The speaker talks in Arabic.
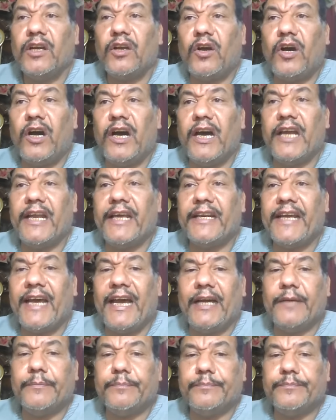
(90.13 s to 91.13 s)
قال
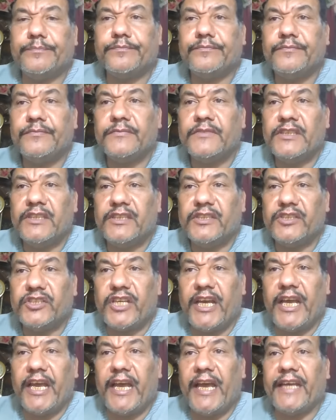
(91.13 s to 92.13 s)
نعم
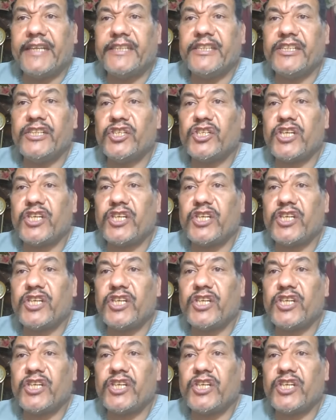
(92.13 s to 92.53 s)
جاءني